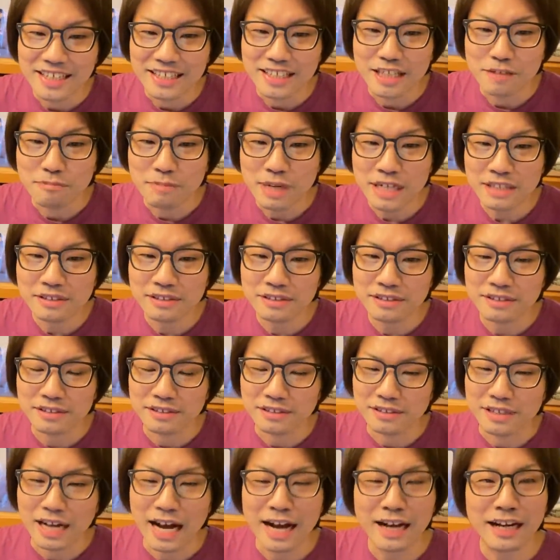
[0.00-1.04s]
でま
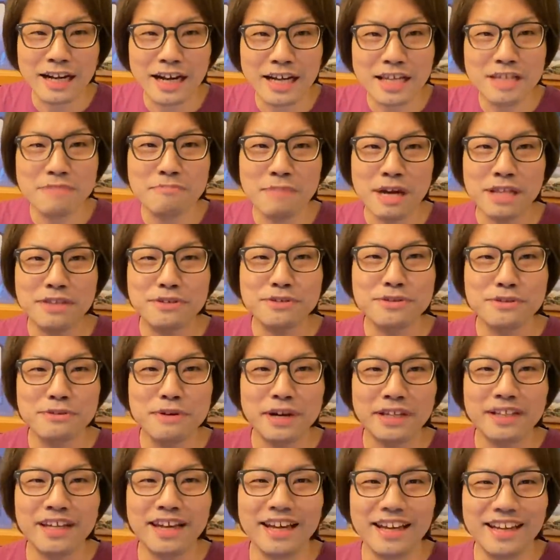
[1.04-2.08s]
ず赤い
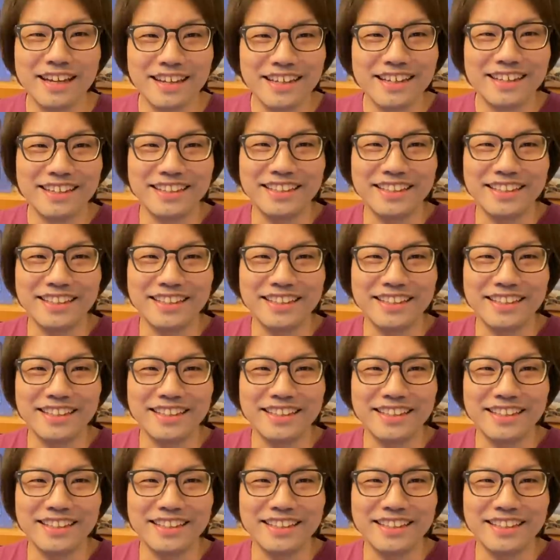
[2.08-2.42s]
マニキュアで、